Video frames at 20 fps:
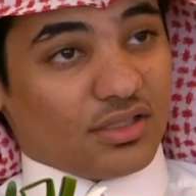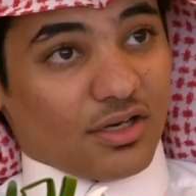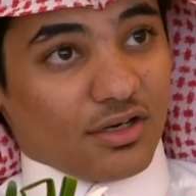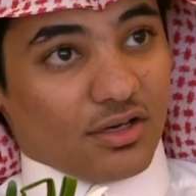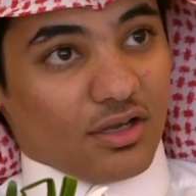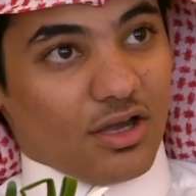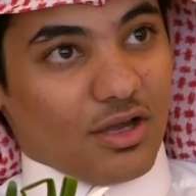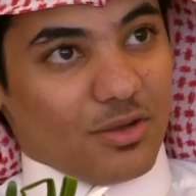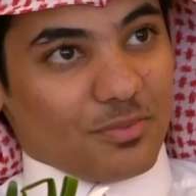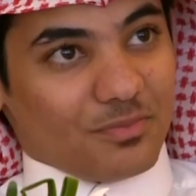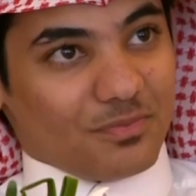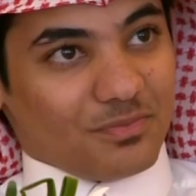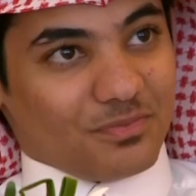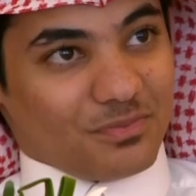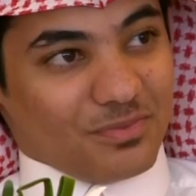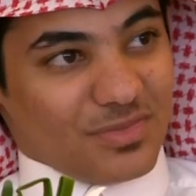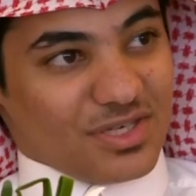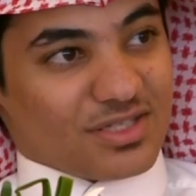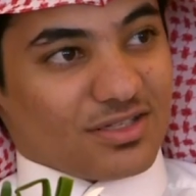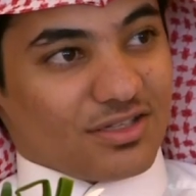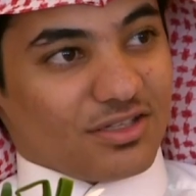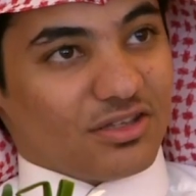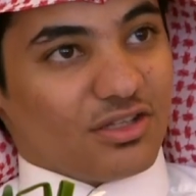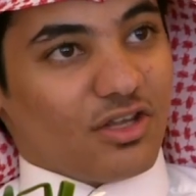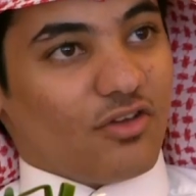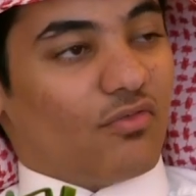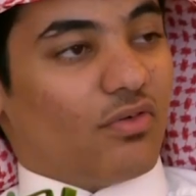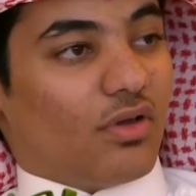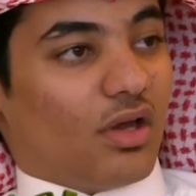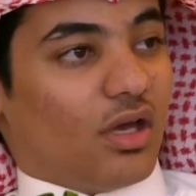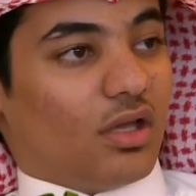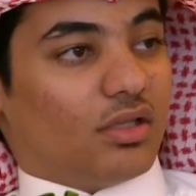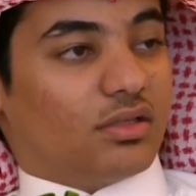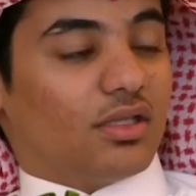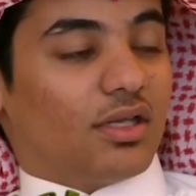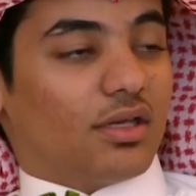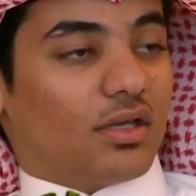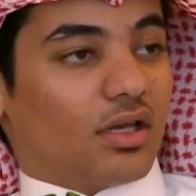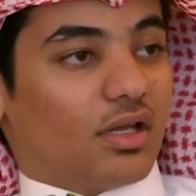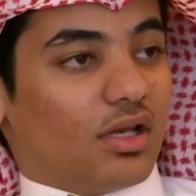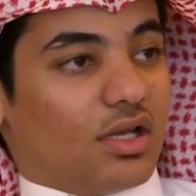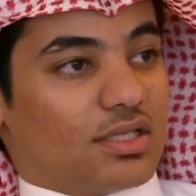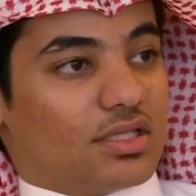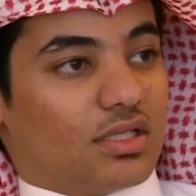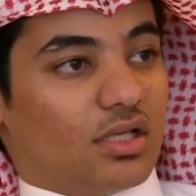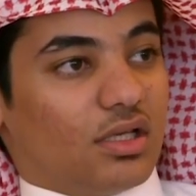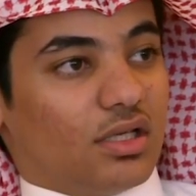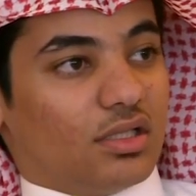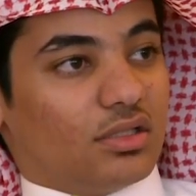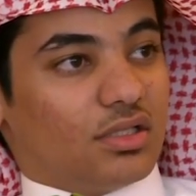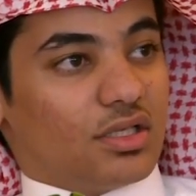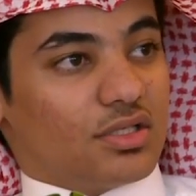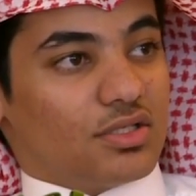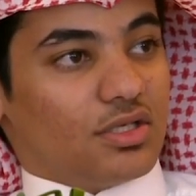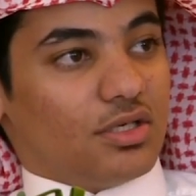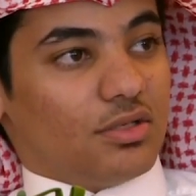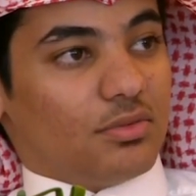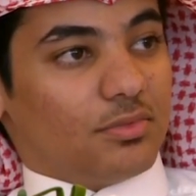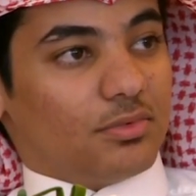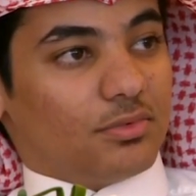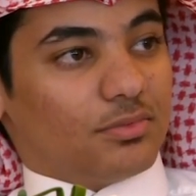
أرقام بسيطة فالطريقة الأسهل هي التجريب